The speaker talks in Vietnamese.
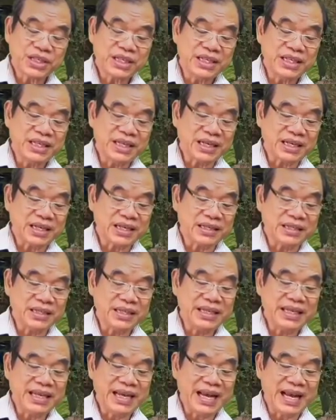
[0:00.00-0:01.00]
Thơ
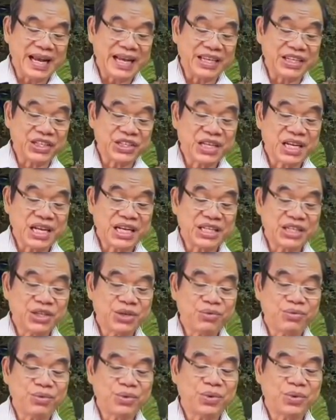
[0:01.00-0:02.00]
từ bên Hoa Kỳ.